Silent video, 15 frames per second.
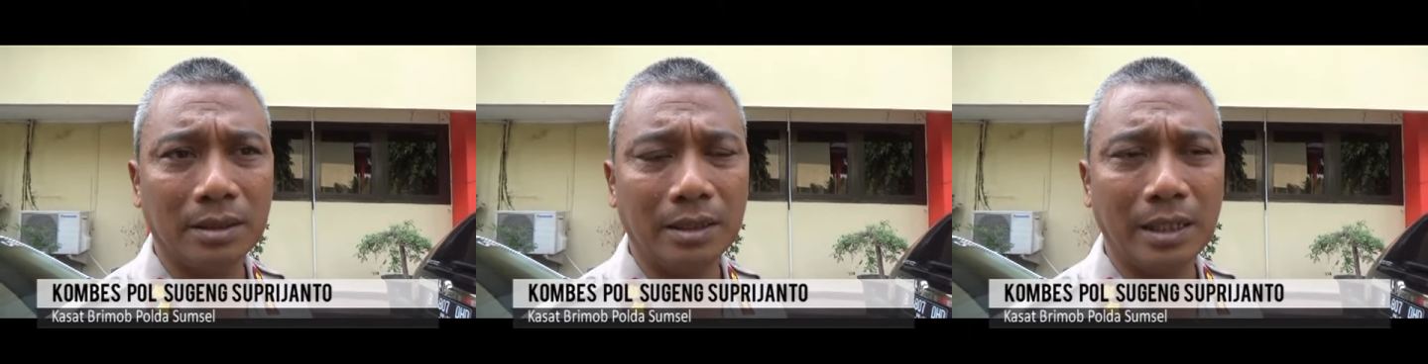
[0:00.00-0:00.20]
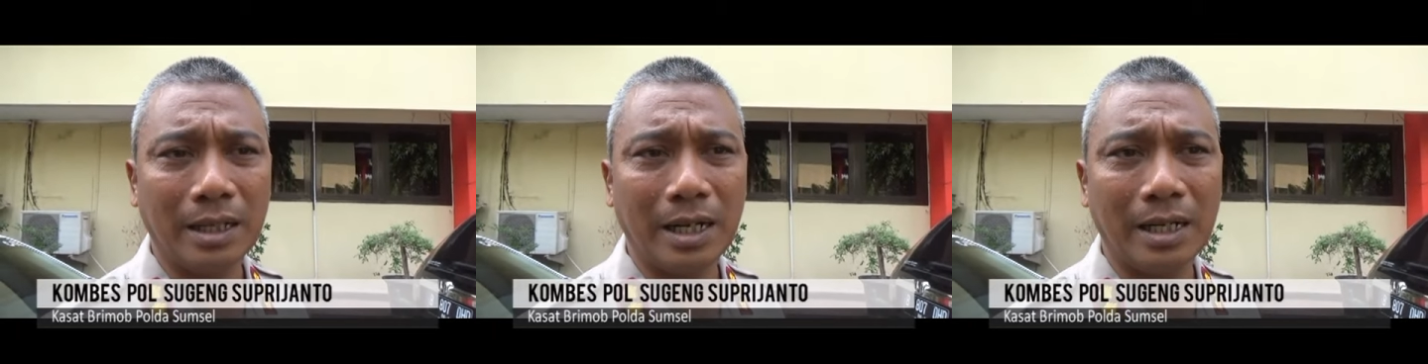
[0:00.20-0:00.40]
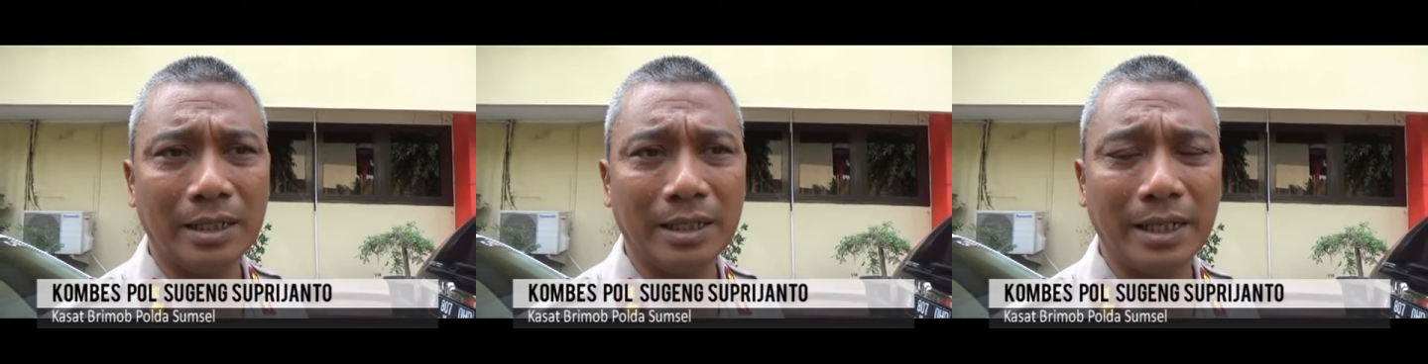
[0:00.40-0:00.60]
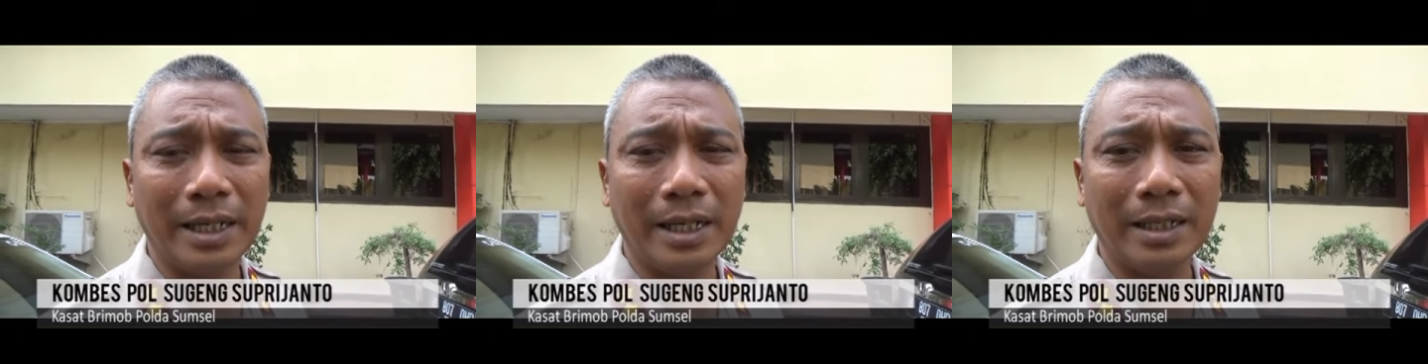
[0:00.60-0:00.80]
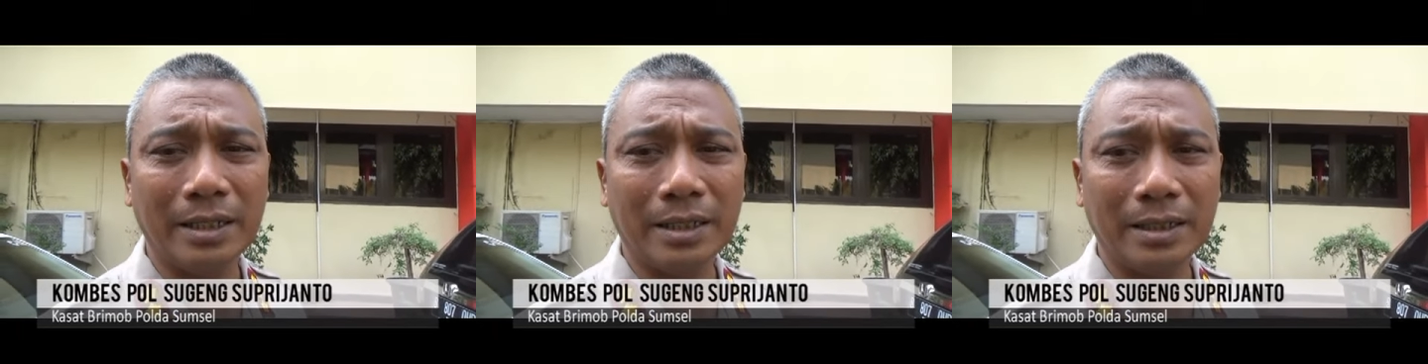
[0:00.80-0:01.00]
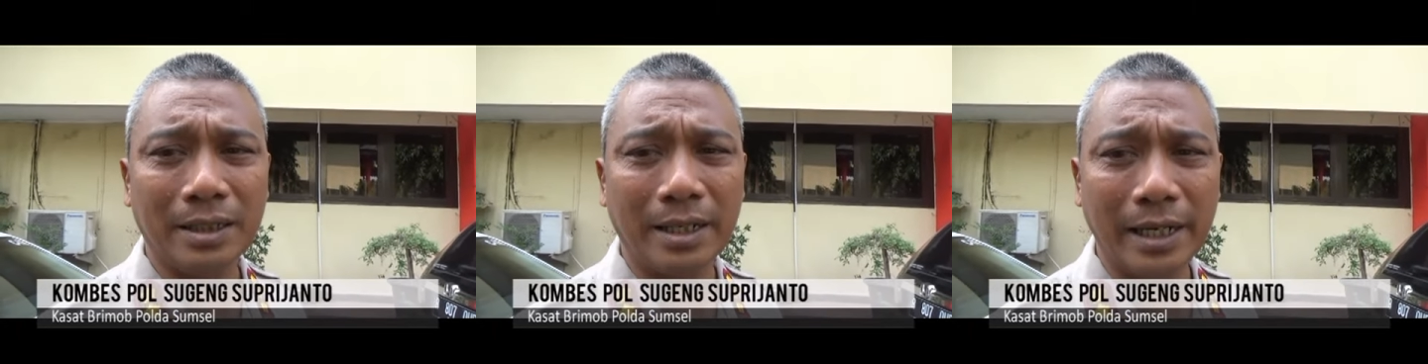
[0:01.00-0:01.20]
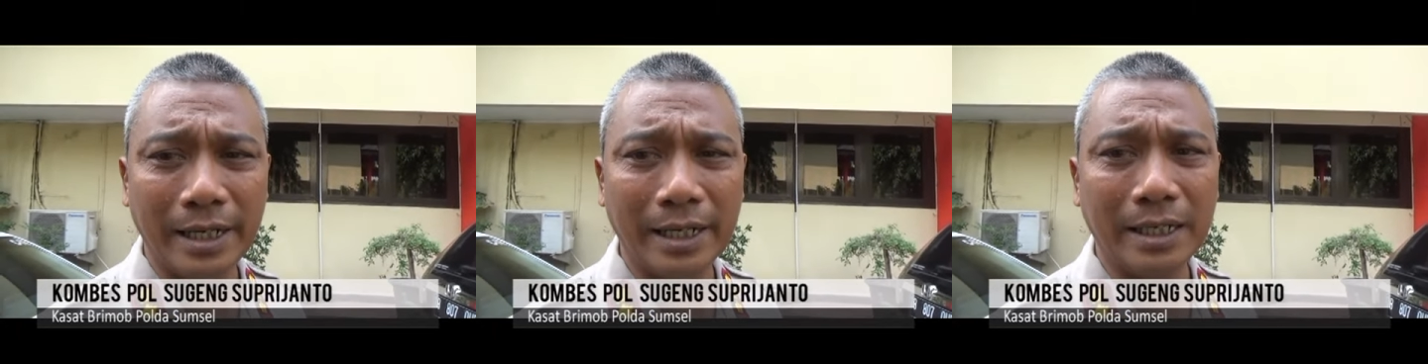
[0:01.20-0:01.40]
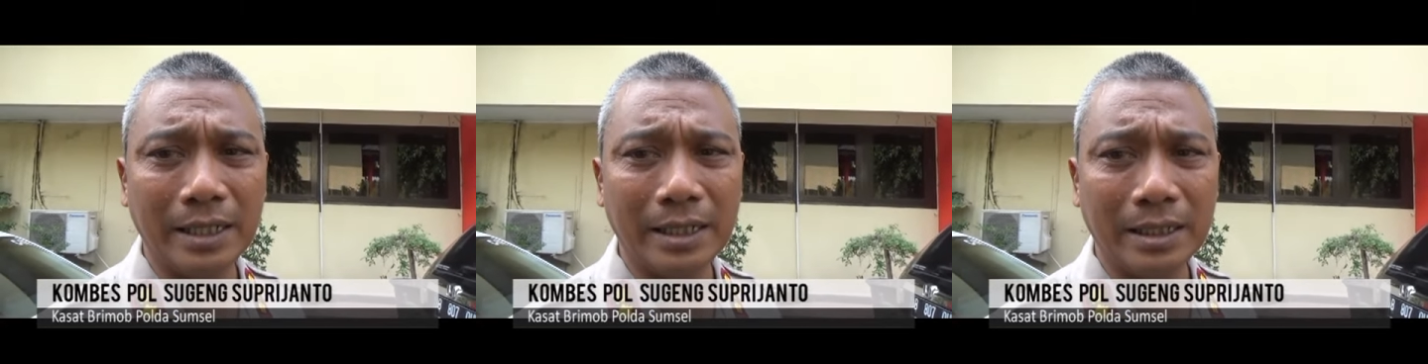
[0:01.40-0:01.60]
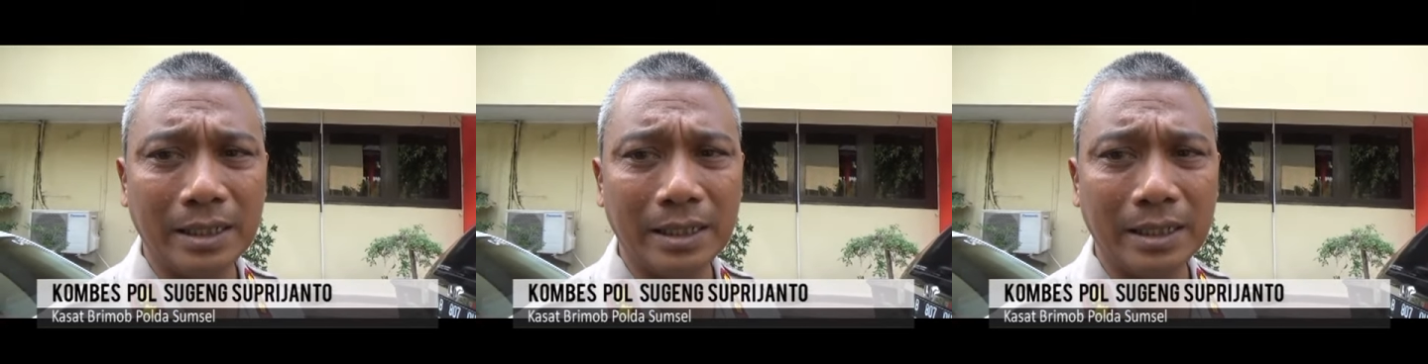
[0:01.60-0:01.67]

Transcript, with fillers: illegal drill, drilling.